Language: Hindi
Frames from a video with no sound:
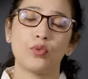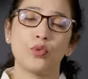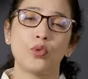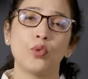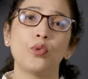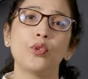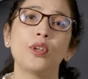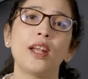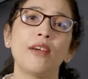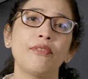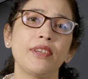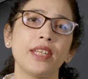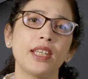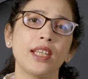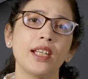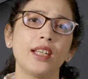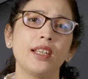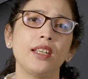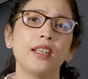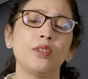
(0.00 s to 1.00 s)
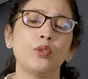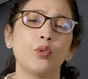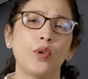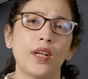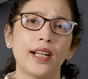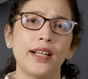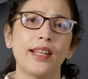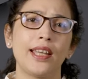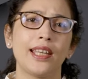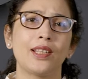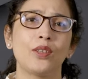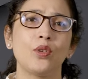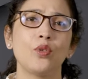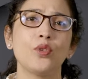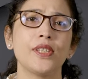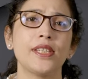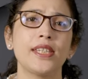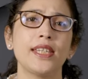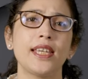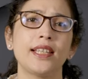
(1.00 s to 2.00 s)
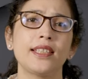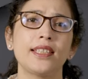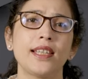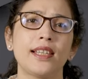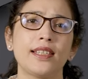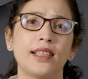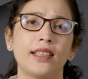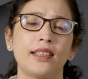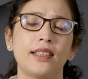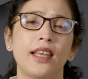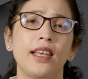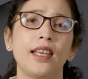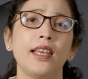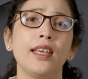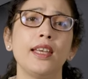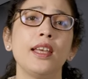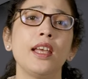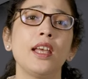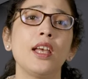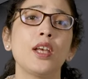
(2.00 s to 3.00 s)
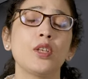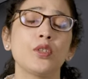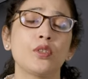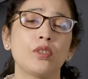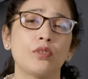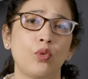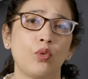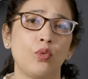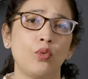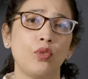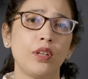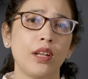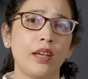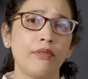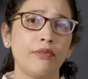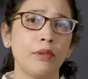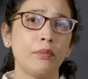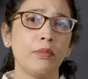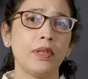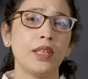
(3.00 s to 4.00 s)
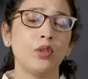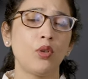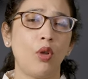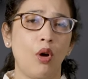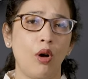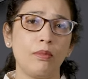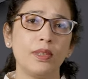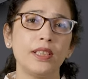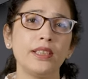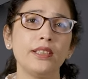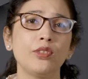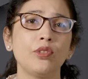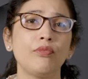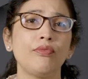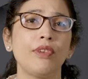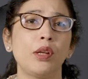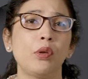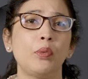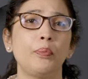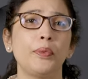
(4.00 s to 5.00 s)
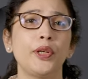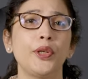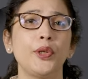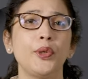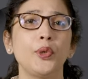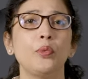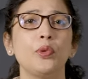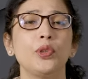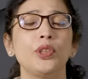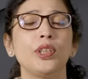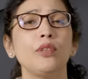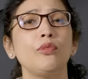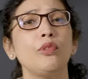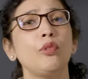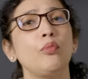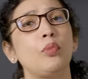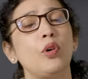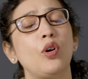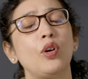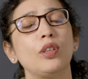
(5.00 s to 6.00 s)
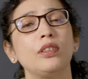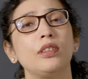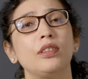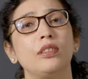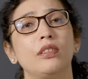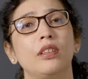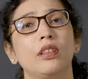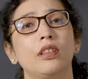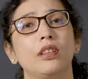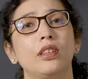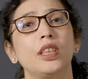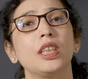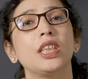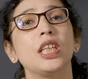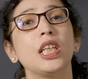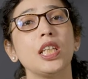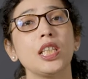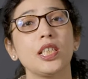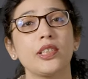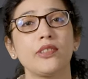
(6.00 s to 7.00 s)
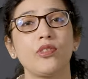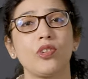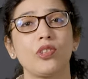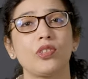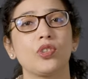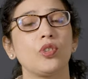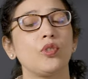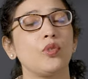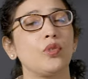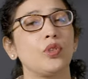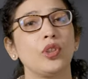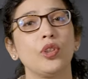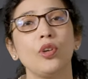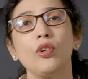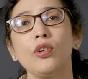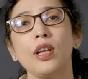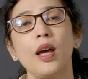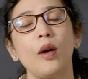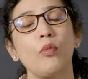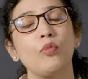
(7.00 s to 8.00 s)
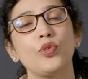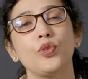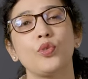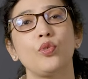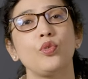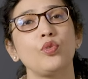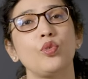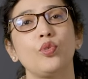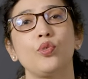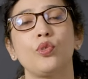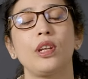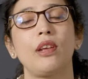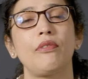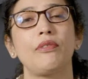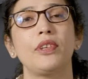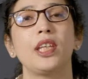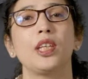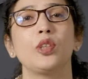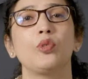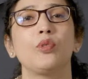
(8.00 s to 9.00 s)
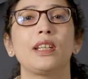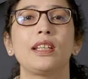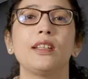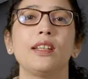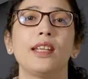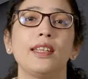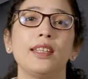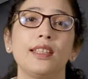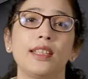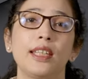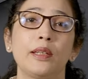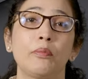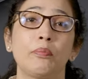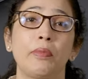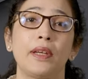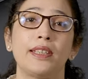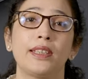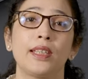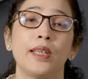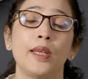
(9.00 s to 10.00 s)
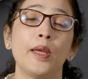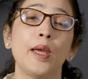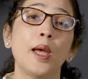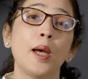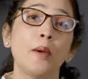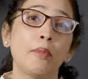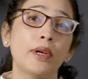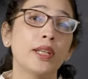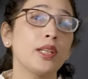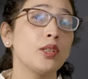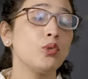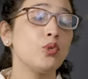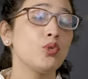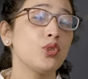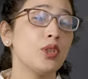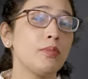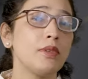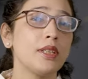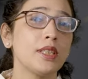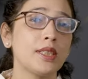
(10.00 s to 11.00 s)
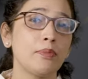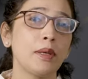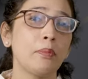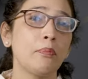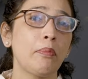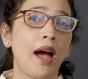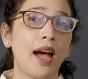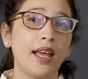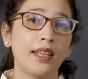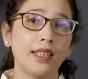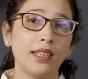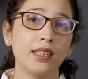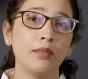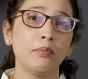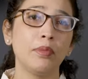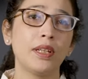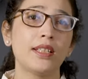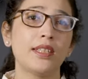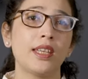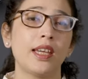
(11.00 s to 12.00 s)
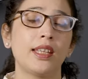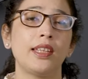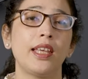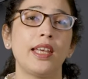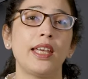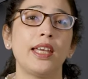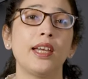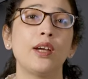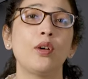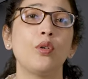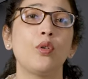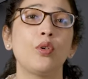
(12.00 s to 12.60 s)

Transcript: सोनोग्राफी के द्वारा डायग्नोस किया जा सकता है सोनोग्राफी में नॉर्मली जो फेलोपियन ट्यूब होती है वो बहुत थिन स्ट्रक्चर होती है और हम उसको सोनोग्राफी के द्वारा नहीं देख पाते परंतु जब इसमें पानी भर जाता है